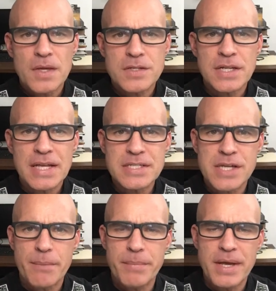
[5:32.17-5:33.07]
jelas
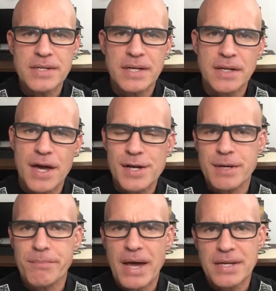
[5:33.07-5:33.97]
capek dan
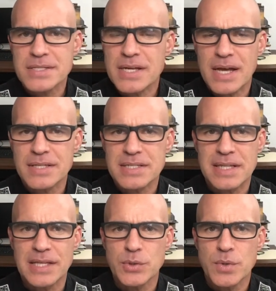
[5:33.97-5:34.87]
karena panas nggak
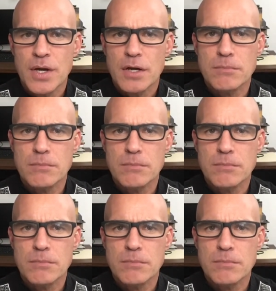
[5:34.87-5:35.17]
selalu